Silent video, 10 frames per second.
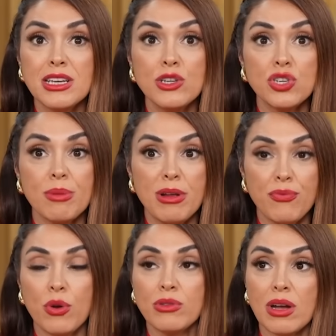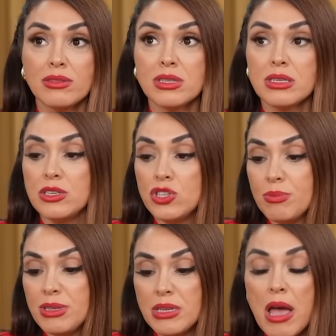evet. milföy tatlısı
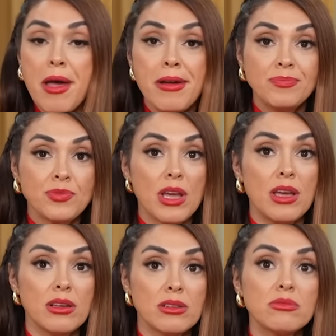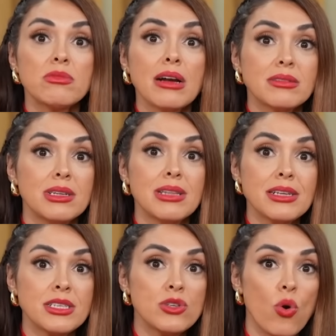deyince biz e, takdir
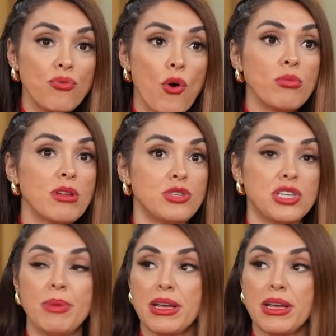edersin ki o formda evet, bir şey olab-